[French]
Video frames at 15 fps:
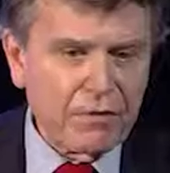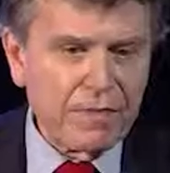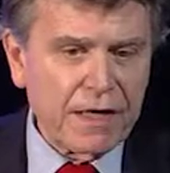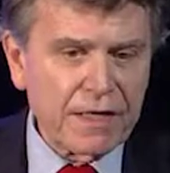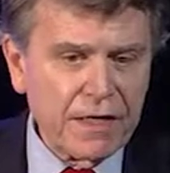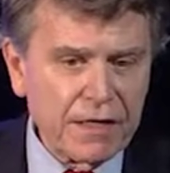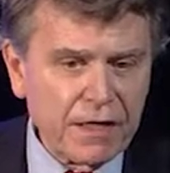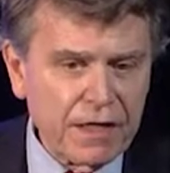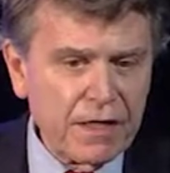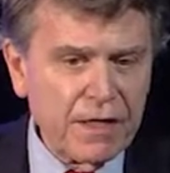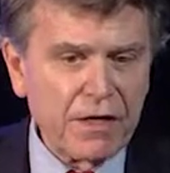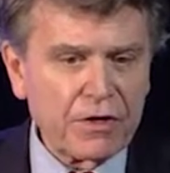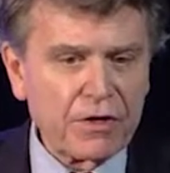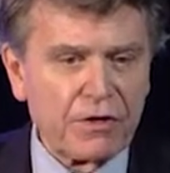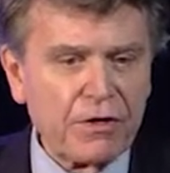remarquer
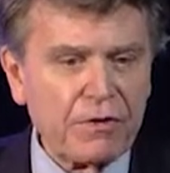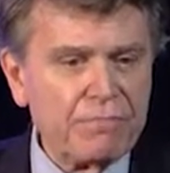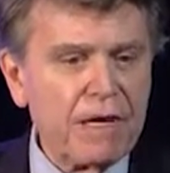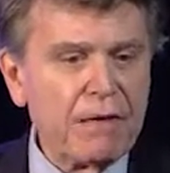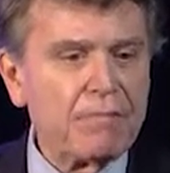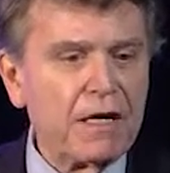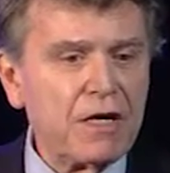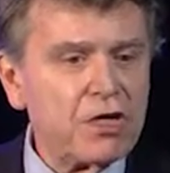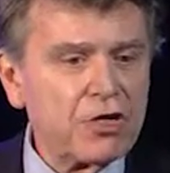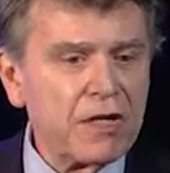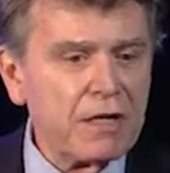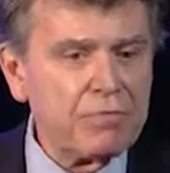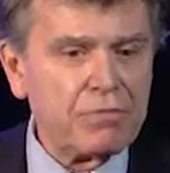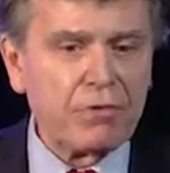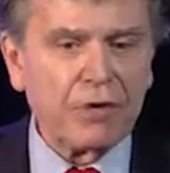d'ailleurs que même à
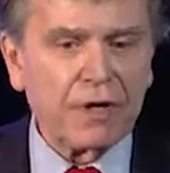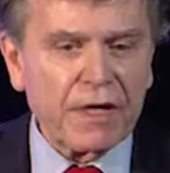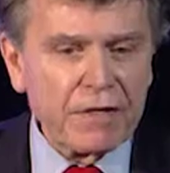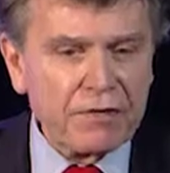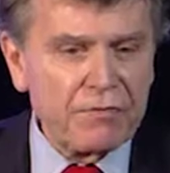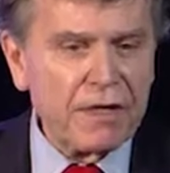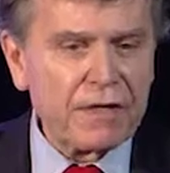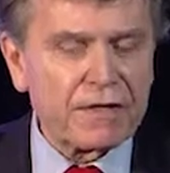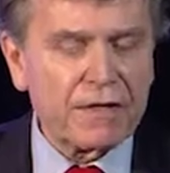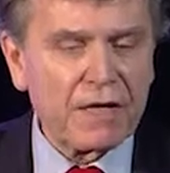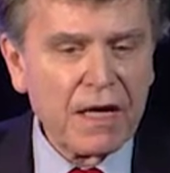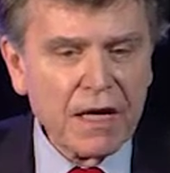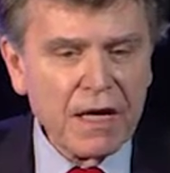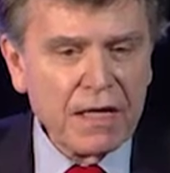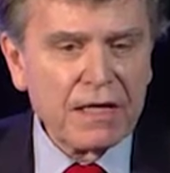échelle plus réduite,
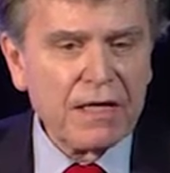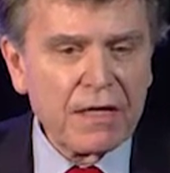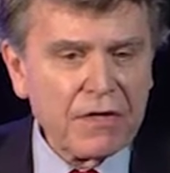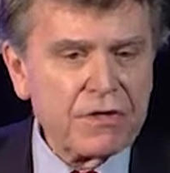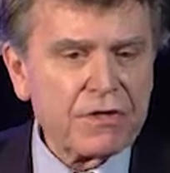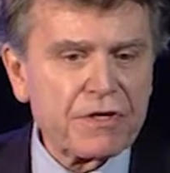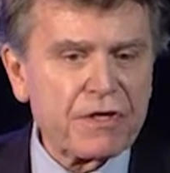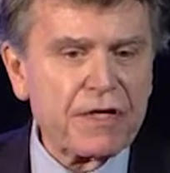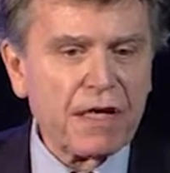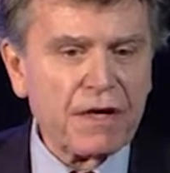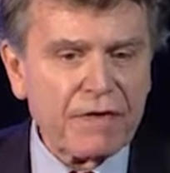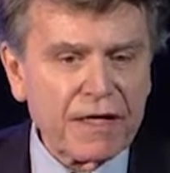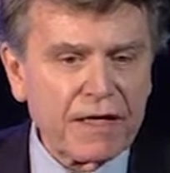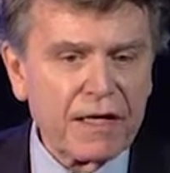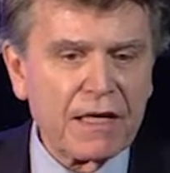négocier
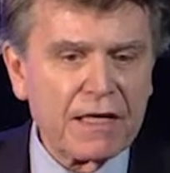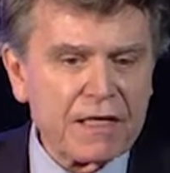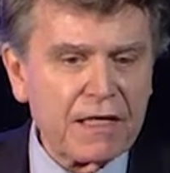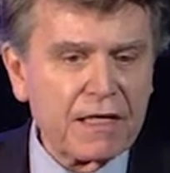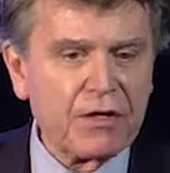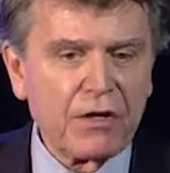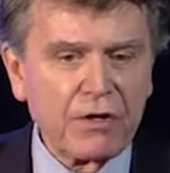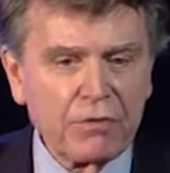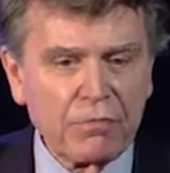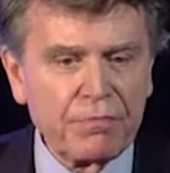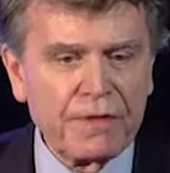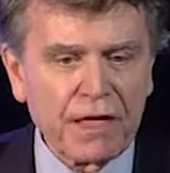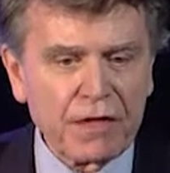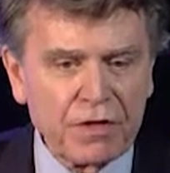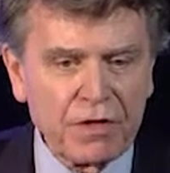avec un assez grand
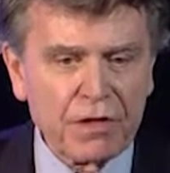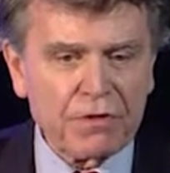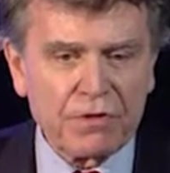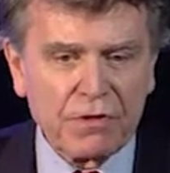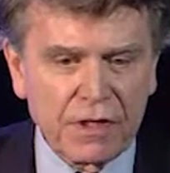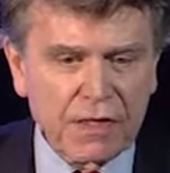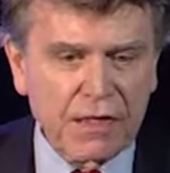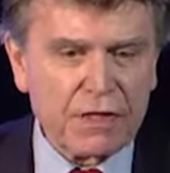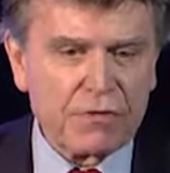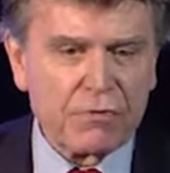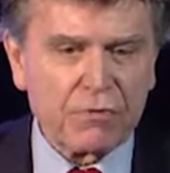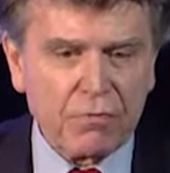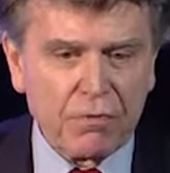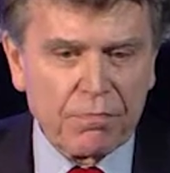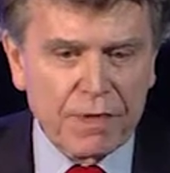nombre d'acteurs sur des
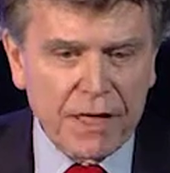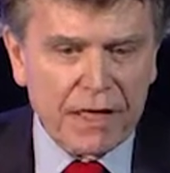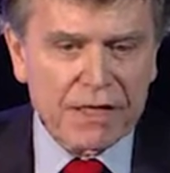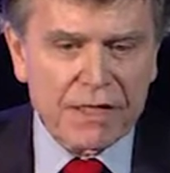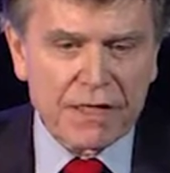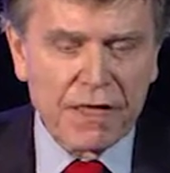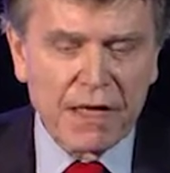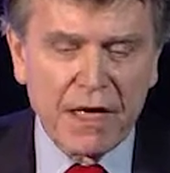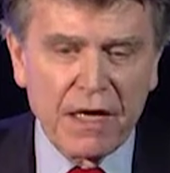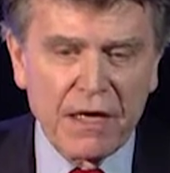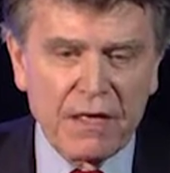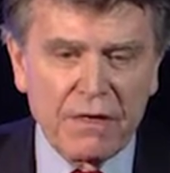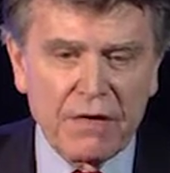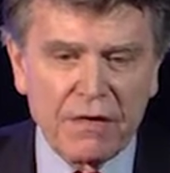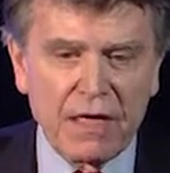questions complexes,
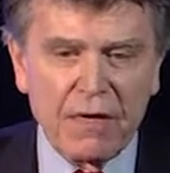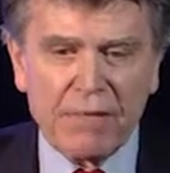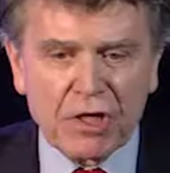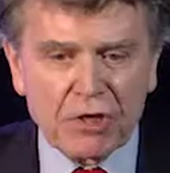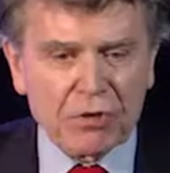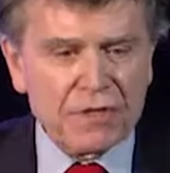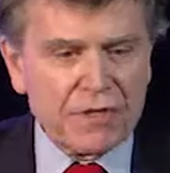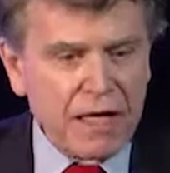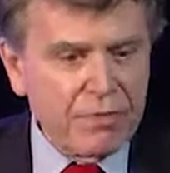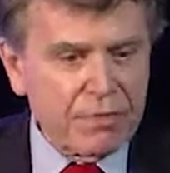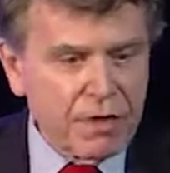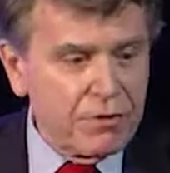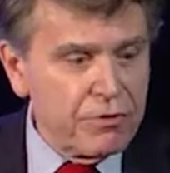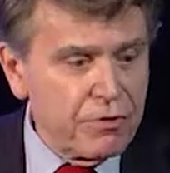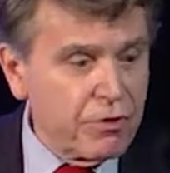euh, n'est pas chose
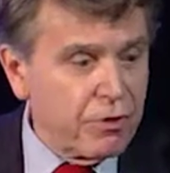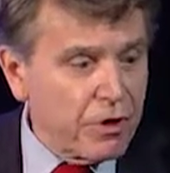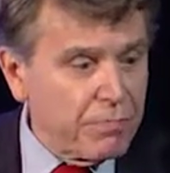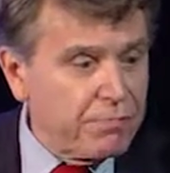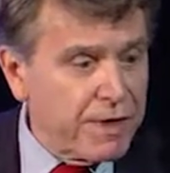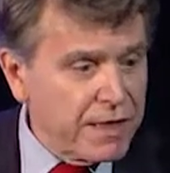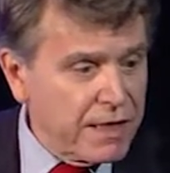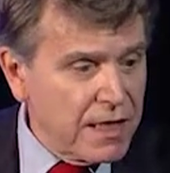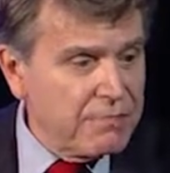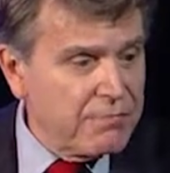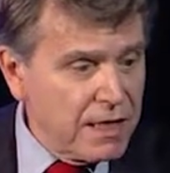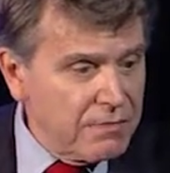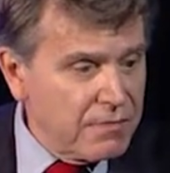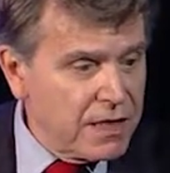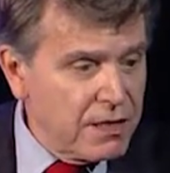simple. L'Union européenne
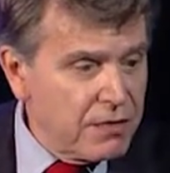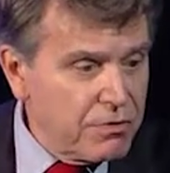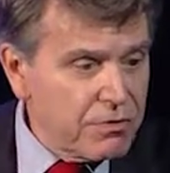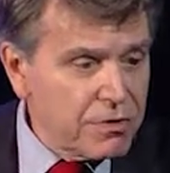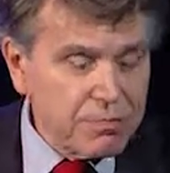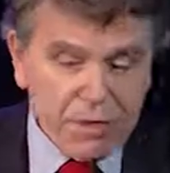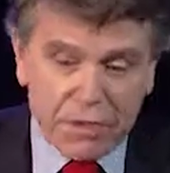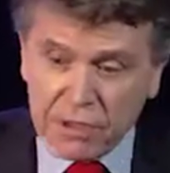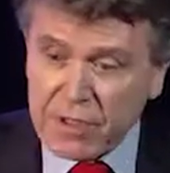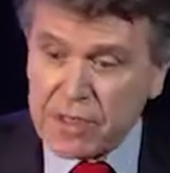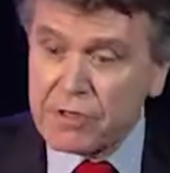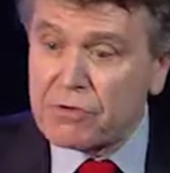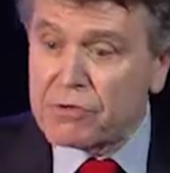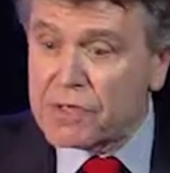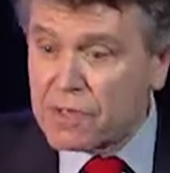elle-même l'illustre, Mais
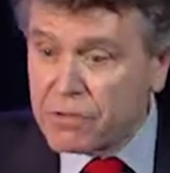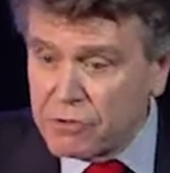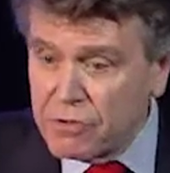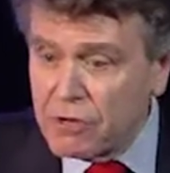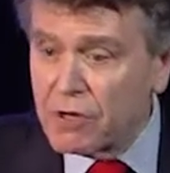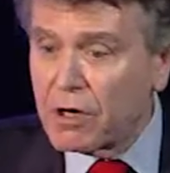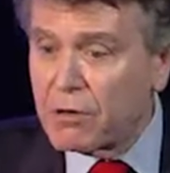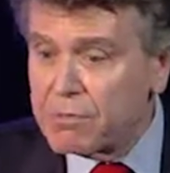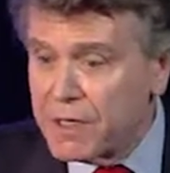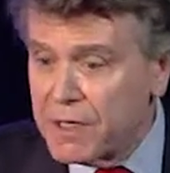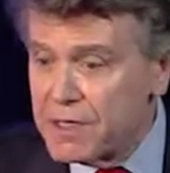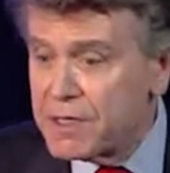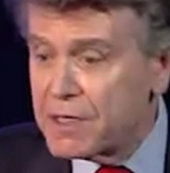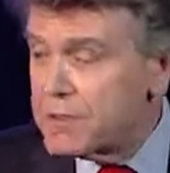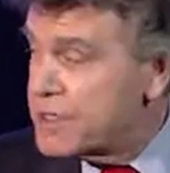qu'est-ce que c'est que l'Union
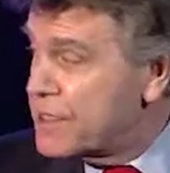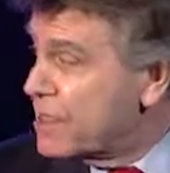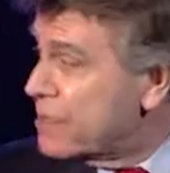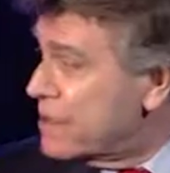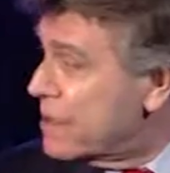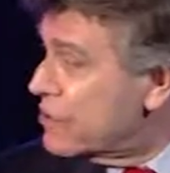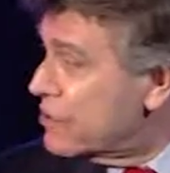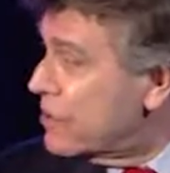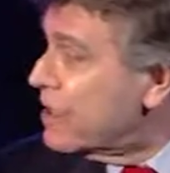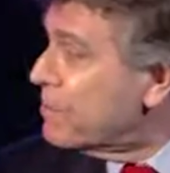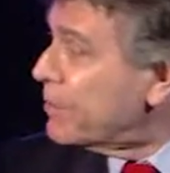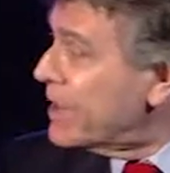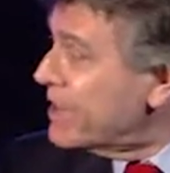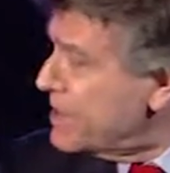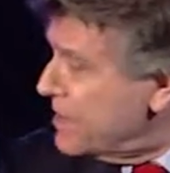européenne, si ce n'est
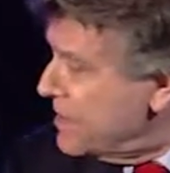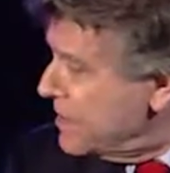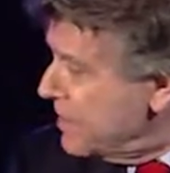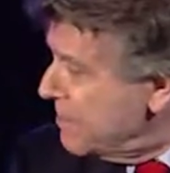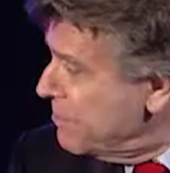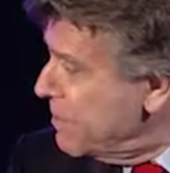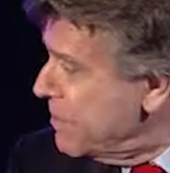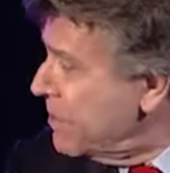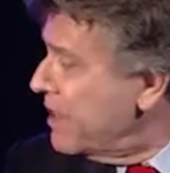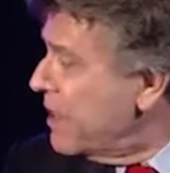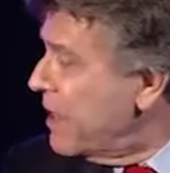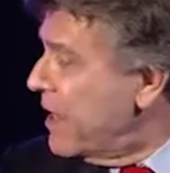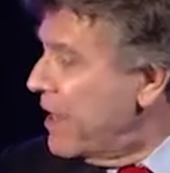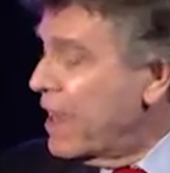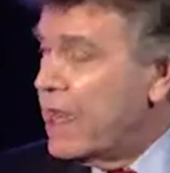précisément
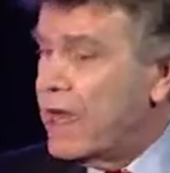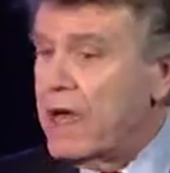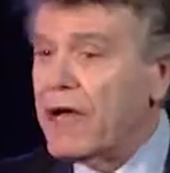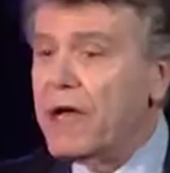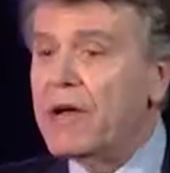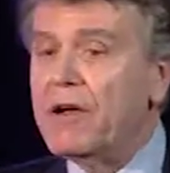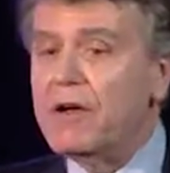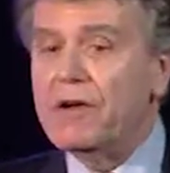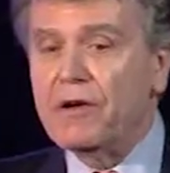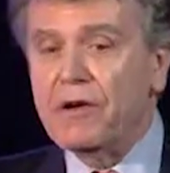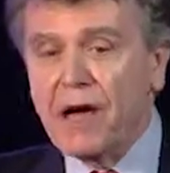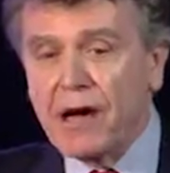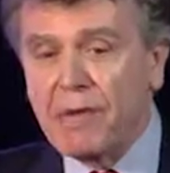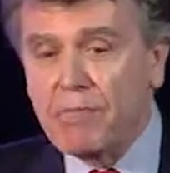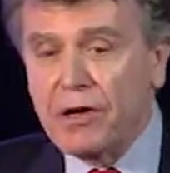
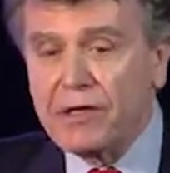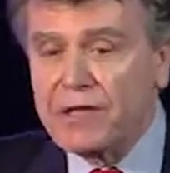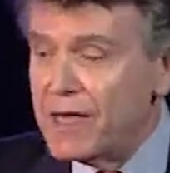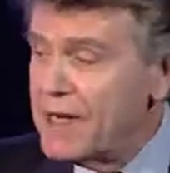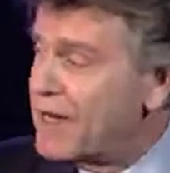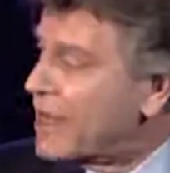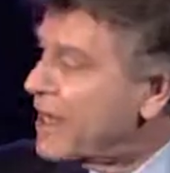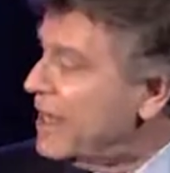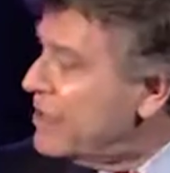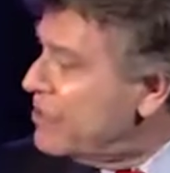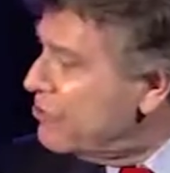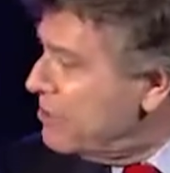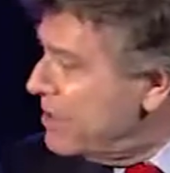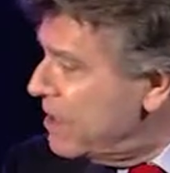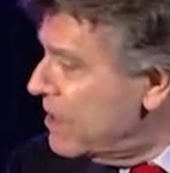un modèle
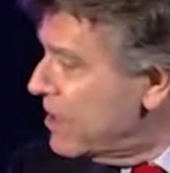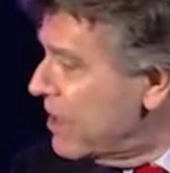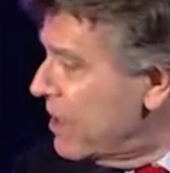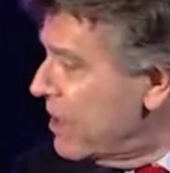réduit